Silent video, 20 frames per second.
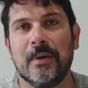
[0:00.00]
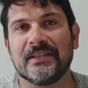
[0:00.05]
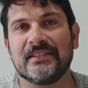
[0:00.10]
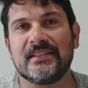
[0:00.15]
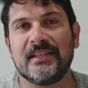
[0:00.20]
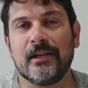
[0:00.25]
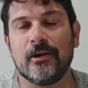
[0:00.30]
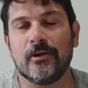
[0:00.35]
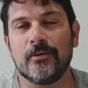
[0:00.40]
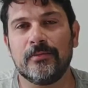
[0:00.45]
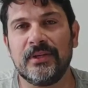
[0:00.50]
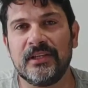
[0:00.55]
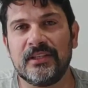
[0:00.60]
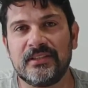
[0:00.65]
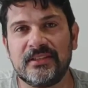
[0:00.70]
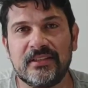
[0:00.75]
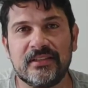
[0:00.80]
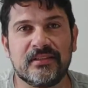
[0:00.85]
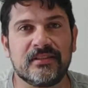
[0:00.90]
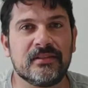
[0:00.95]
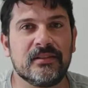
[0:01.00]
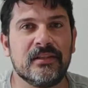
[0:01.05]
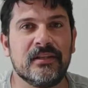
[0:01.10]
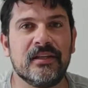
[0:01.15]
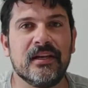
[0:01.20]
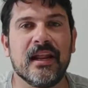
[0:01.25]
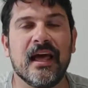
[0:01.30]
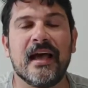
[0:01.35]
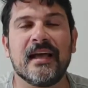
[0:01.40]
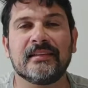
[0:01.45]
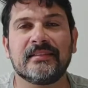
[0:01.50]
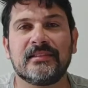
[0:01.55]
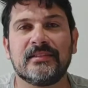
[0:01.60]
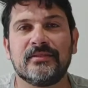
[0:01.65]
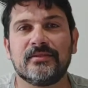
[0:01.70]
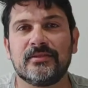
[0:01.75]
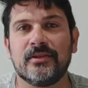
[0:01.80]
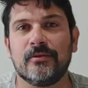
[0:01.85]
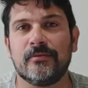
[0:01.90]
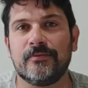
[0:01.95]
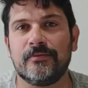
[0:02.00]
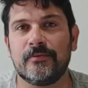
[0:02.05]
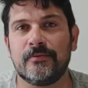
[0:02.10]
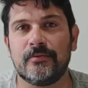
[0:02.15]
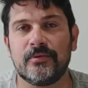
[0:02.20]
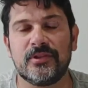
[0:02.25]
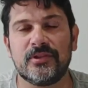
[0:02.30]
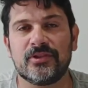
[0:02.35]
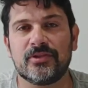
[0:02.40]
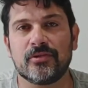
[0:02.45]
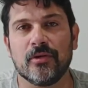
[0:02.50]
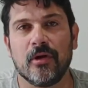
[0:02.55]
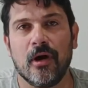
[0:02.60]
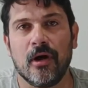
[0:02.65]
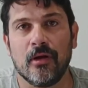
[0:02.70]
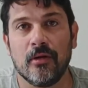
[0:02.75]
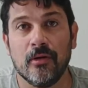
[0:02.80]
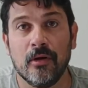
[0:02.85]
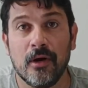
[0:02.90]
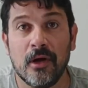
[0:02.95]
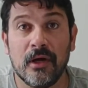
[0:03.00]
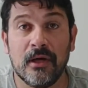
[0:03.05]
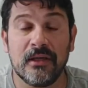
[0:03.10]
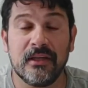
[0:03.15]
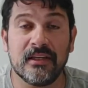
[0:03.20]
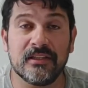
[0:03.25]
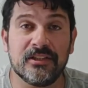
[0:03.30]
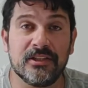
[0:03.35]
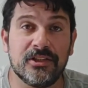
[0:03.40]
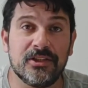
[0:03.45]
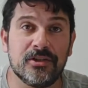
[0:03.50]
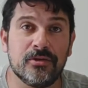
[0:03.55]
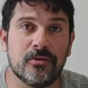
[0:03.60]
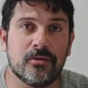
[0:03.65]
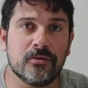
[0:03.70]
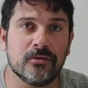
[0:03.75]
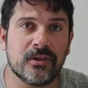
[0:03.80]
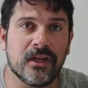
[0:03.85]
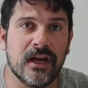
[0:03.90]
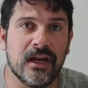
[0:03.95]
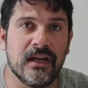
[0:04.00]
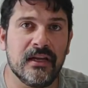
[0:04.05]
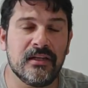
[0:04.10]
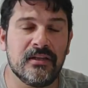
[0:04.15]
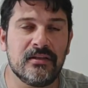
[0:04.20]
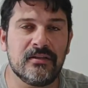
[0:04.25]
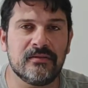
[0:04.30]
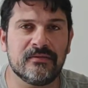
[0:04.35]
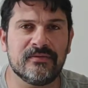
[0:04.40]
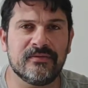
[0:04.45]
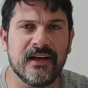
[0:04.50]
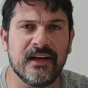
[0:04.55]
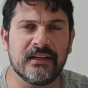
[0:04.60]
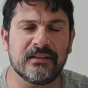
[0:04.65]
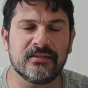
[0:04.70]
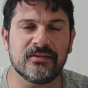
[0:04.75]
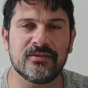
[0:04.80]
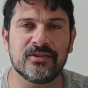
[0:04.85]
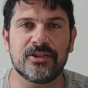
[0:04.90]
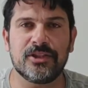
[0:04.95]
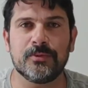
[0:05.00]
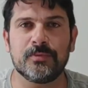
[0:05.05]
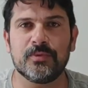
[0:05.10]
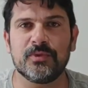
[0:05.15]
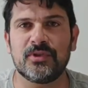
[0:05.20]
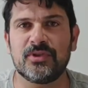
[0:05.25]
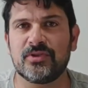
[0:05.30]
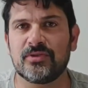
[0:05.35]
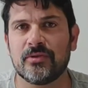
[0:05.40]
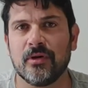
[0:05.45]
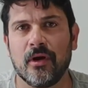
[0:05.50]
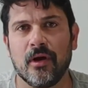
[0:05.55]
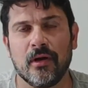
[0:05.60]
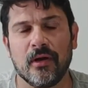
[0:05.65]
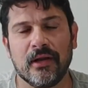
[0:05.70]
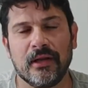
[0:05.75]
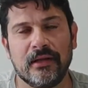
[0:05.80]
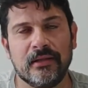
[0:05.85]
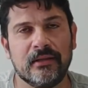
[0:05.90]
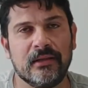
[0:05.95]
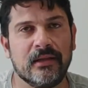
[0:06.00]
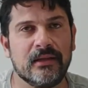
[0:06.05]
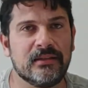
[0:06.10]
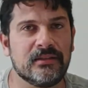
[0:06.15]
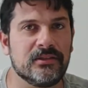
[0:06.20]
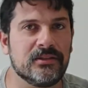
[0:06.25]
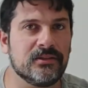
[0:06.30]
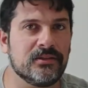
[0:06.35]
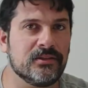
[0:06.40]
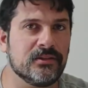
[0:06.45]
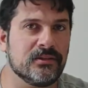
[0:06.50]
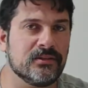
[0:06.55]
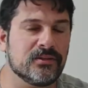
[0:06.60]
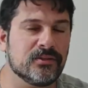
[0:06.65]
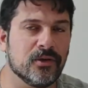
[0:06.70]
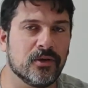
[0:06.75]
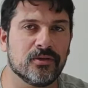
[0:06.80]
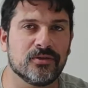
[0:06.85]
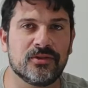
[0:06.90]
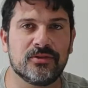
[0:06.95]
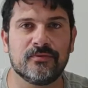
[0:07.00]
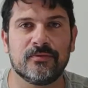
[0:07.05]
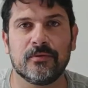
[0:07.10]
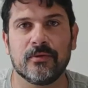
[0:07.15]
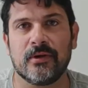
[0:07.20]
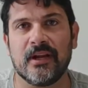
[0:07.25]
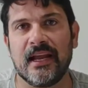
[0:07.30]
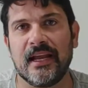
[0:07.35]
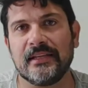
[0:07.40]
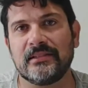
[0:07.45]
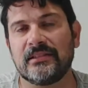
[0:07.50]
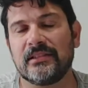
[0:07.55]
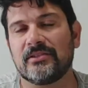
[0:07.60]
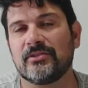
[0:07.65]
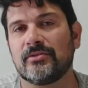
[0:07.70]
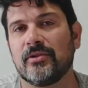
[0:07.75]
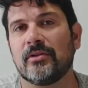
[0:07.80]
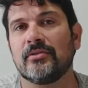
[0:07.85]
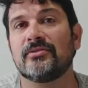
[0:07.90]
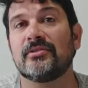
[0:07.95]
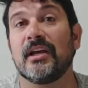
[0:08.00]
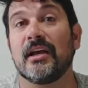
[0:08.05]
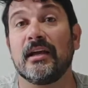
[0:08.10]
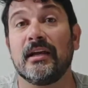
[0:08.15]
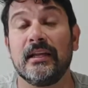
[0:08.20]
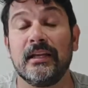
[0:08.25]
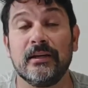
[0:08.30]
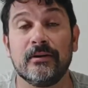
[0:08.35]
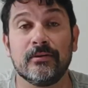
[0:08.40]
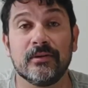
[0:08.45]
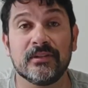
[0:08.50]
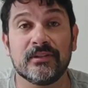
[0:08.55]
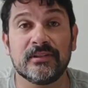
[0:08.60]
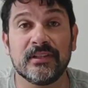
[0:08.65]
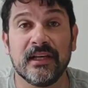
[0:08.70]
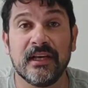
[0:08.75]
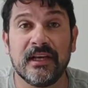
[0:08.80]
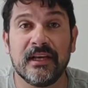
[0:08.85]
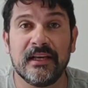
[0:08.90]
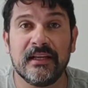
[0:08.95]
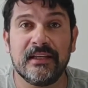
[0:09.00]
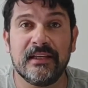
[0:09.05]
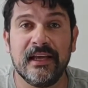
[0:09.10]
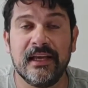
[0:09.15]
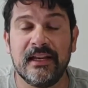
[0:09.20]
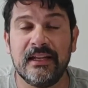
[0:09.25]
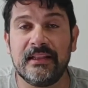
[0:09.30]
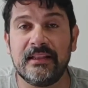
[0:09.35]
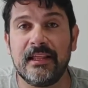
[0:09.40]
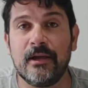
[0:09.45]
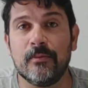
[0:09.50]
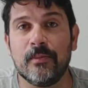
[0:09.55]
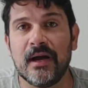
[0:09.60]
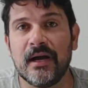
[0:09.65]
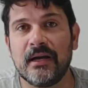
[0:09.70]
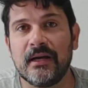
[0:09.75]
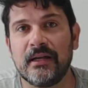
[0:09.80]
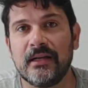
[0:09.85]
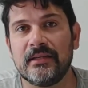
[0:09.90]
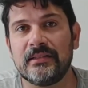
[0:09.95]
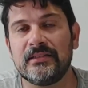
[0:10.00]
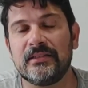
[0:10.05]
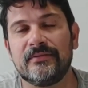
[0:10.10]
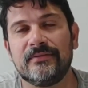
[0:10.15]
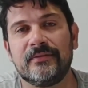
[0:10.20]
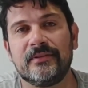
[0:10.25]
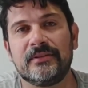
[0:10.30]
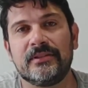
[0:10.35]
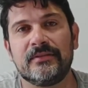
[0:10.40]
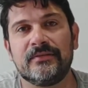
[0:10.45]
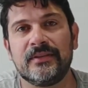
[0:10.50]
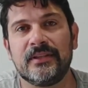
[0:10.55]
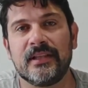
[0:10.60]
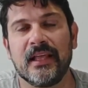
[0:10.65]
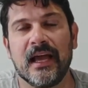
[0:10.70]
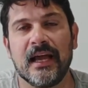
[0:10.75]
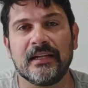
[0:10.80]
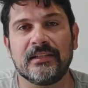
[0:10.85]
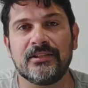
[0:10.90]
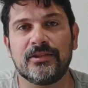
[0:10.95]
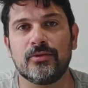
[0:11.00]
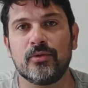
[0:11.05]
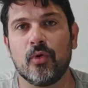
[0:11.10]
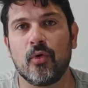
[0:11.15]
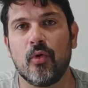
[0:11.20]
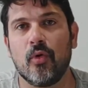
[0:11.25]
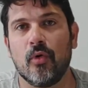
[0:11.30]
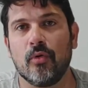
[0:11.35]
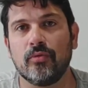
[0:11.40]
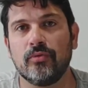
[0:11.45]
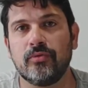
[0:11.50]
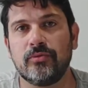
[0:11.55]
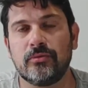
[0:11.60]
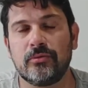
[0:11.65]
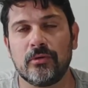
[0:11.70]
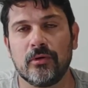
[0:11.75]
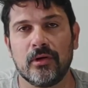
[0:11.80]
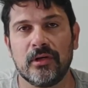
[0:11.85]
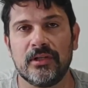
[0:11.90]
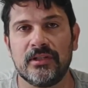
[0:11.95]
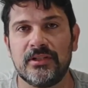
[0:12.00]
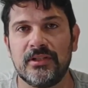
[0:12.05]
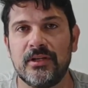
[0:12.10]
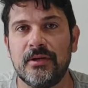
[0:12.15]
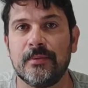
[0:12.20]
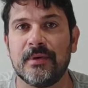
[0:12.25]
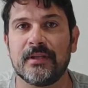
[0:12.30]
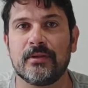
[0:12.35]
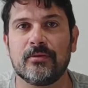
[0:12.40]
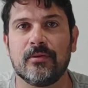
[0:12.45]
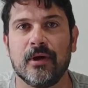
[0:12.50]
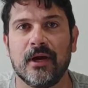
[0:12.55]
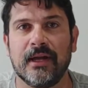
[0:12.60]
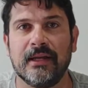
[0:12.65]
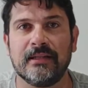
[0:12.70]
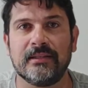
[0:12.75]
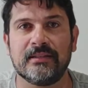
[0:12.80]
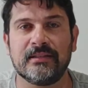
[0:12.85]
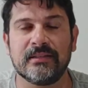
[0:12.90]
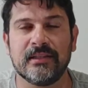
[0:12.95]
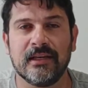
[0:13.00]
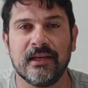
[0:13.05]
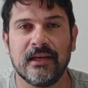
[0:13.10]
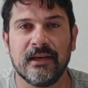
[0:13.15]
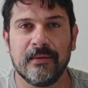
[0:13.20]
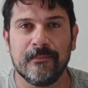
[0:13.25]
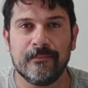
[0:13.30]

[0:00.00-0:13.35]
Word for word: Pacelomyces lilacinus é um fungo de solo que a gente encontra ele em diversos tipos de solo, aí desde solos de florestas, solos agrícolas, e ele tem uma grande efetividade no controle de nematóides.